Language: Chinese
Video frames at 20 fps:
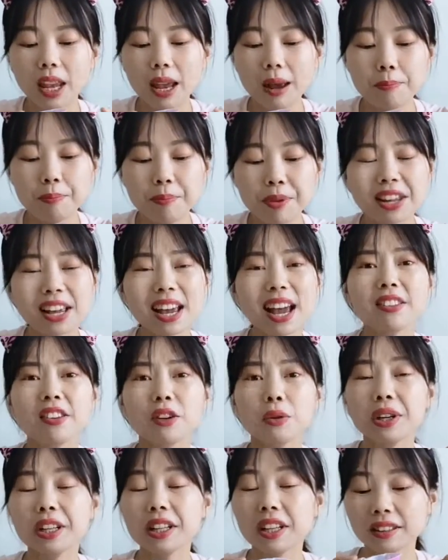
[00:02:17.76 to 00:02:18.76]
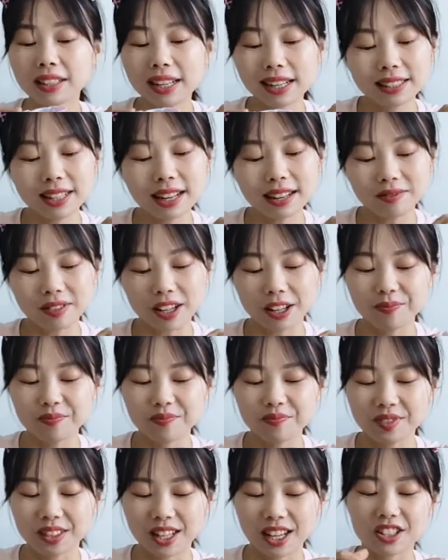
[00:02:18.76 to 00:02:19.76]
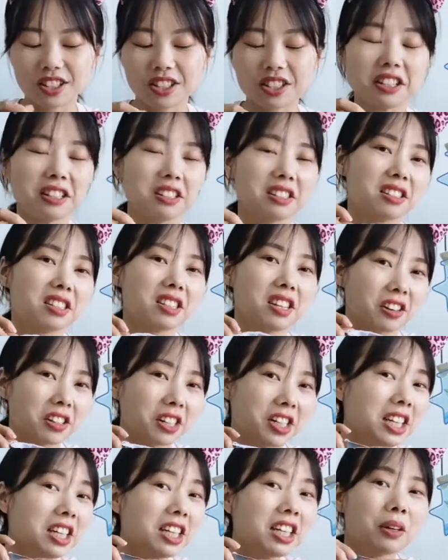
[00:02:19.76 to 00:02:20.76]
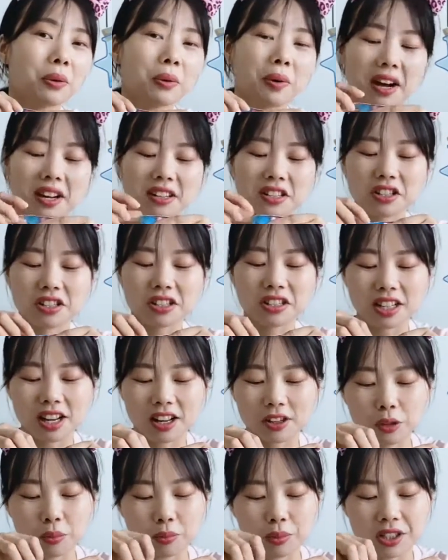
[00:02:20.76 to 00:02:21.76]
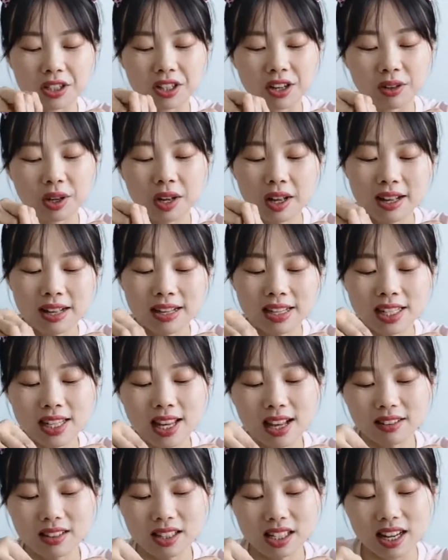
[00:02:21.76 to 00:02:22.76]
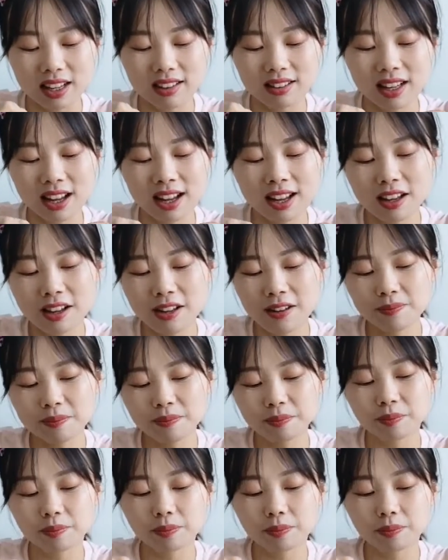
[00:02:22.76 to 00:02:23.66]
饼干的味道淡淡的，但是呢，巧克力的话吃起来就比较香甜呢。